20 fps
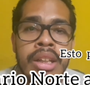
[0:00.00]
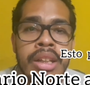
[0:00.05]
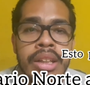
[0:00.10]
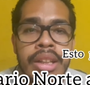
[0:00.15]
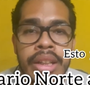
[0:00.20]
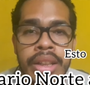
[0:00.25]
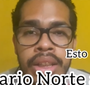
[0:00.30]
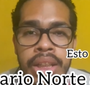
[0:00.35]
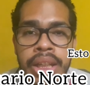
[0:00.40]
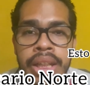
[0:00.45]

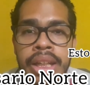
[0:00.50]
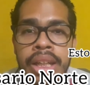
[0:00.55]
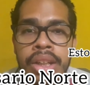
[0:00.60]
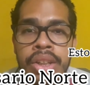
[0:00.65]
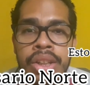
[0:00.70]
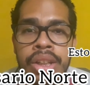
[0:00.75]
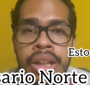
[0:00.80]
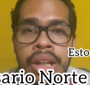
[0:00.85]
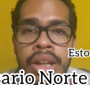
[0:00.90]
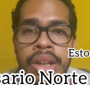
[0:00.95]
y estaría
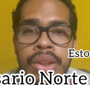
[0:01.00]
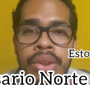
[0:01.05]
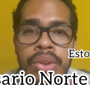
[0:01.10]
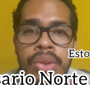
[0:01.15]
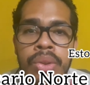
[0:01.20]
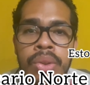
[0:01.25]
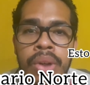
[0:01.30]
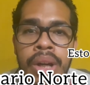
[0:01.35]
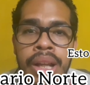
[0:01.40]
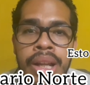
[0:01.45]

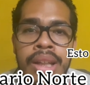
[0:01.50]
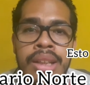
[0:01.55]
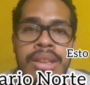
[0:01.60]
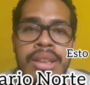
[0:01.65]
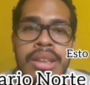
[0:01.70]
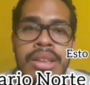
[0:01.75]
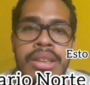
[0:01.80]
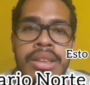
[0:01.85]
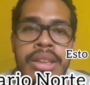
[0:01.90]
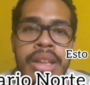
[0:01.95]
llegando a las
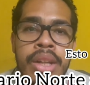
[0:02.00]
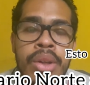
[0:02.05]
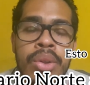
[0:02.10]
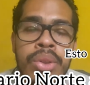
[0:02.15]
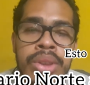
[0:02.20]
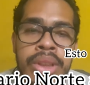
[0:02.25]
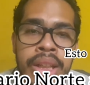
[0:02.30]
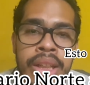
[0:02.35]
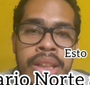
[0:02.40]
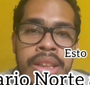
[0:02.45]

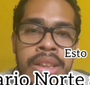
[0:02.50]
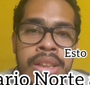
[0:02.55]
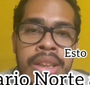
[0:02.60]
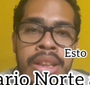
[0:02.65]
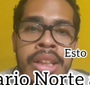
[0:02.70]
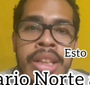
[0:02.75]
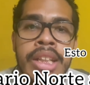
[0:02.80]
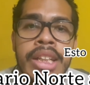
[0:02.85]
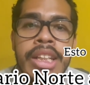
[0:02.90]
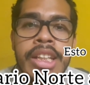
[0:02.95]
06
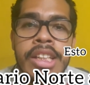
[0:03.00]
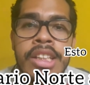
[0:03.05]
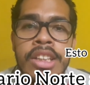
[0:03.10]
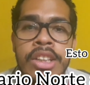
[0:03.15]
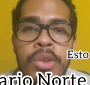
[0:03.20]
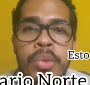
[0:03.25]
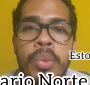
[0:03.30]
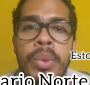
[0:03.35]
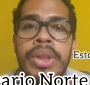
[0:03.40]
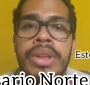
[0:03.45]
y
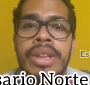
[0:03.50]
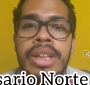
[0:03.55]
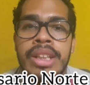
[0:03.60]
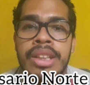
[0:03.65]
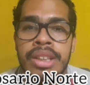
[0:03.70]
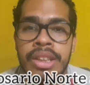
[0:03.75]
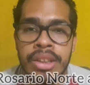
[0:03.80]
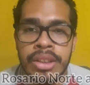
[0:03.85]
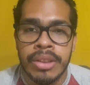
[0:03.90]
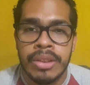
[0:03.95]

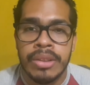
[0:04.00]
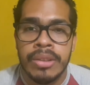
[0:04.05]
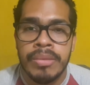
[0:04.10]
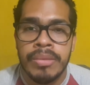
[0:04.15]
55.